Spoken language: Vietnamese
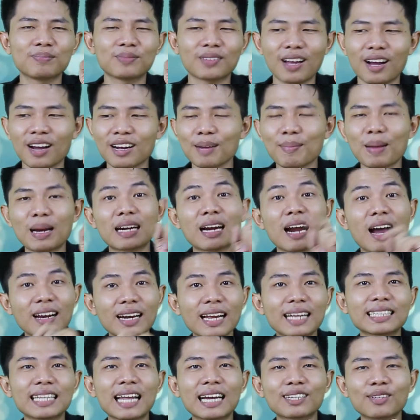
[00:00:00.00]
Đó, các bạn đỡ
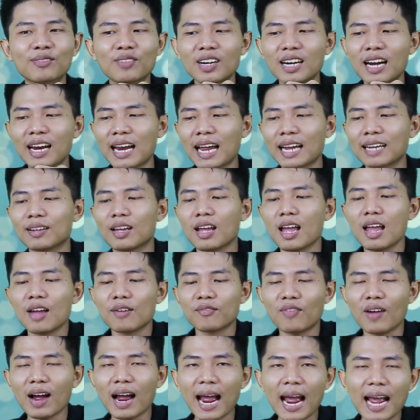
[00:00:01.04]
lăn tăn trong vấn đề này.
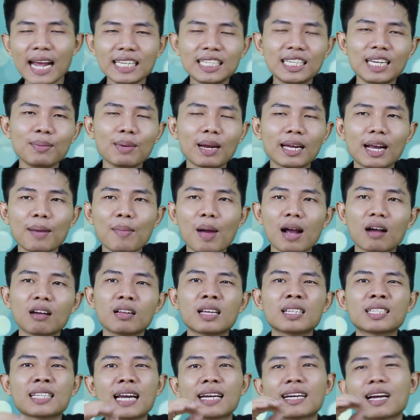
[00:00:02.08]
Và hai SIM này các bạn có
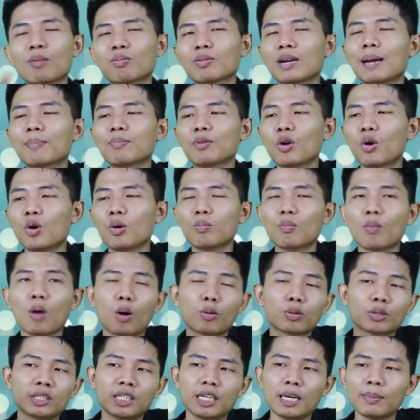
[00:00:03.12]
thể xài độc lập luôn,
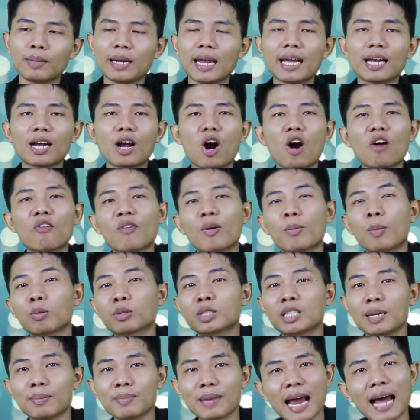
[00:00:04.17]
một SIM nghe gọi và một
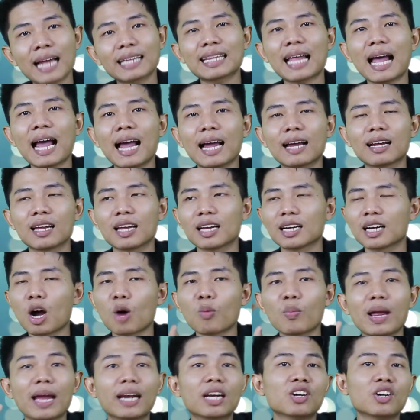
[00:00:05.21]
SIM data,
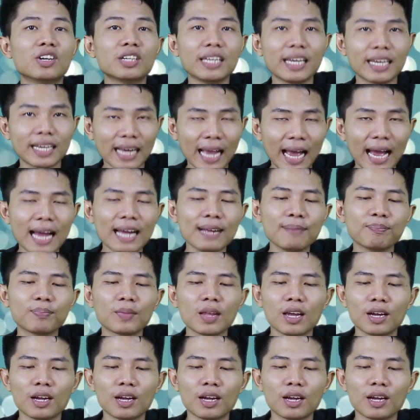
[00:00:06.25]
không bị ảnh hưởng gì cả.